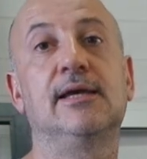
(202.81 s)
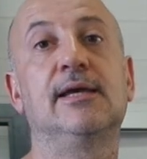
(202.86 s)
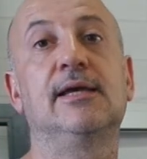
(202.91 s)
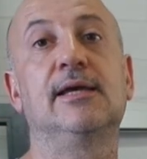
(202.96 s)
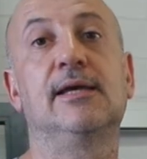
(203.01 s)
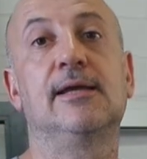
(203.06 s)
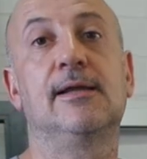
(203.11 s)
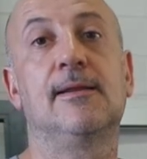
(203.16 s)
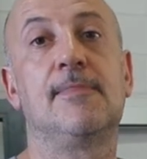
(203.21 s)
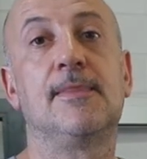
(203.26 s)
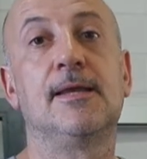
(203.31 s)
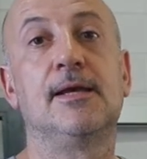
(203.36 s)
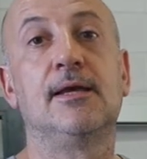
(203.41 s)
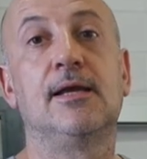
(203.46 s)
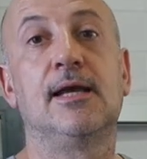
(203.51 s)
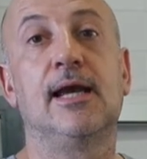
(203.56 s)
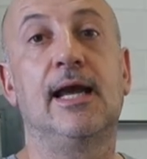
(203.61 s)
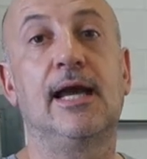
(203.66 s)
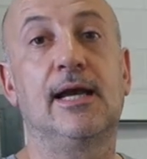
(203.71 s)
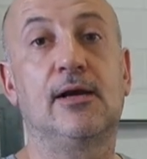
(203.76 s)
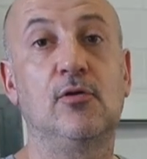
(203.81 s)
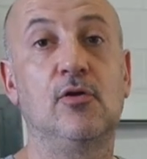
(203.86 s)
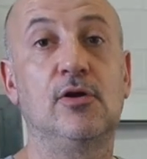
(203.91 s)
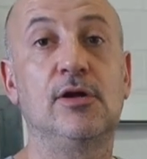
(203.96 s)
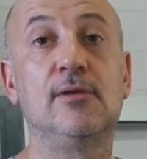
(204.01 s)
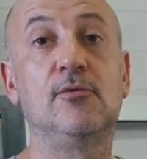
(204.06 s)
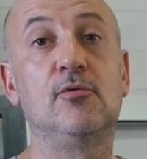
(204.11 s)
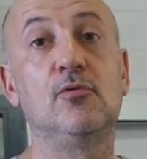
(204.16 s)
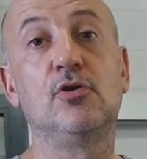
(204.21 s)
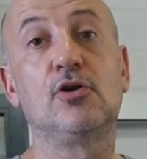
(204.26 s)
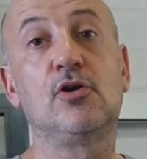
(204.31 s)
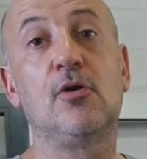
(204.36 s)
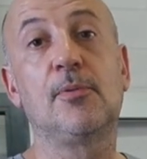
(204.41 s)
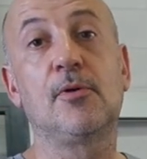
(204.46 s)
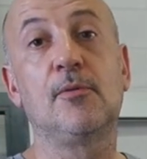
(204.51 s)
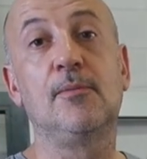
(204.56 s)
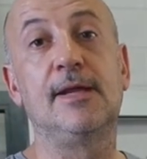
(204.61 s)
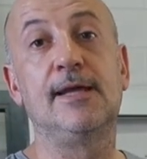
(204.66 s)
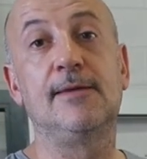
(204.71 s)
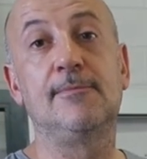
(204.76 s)
E Ecco, l'unico
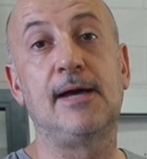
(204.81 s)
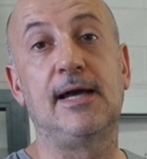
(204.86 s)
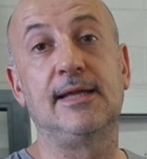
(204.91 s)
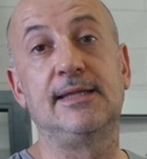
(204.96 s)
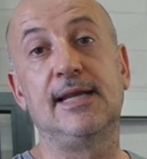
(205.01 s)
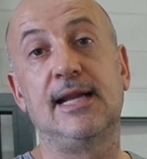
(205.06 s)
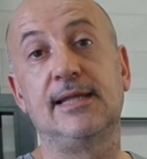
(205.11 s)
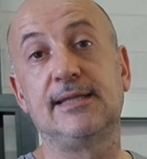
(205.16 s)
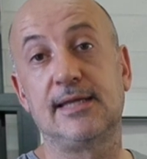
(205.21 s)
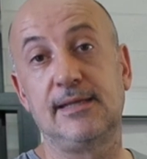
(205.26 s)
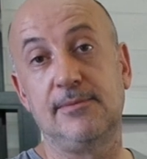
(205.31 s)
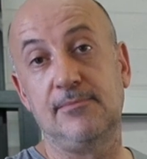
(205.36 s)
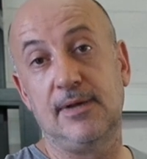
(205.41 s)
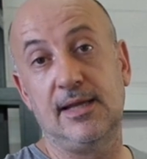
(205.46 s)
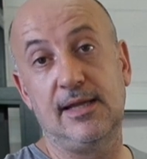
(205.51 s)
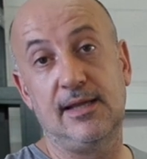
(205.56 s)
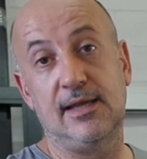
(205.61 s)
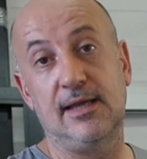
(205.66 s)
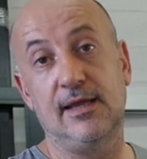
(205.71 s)
problema della Dreamel,